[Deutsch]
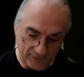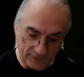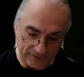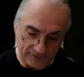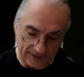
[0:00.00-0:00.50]

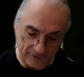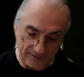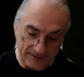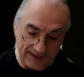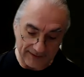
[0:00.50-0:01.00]
wo es
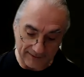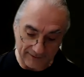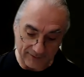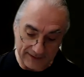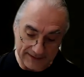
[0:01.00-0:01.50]
darum geht,
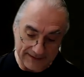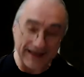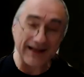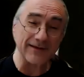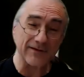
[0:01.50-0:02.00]
dass wir nicht
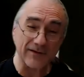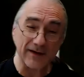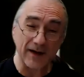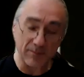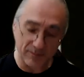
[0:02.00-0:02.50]
ganz
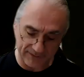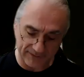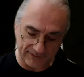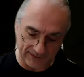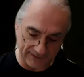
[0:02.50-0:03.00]

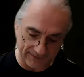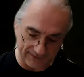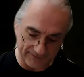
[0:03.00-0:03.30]
kaputt sind.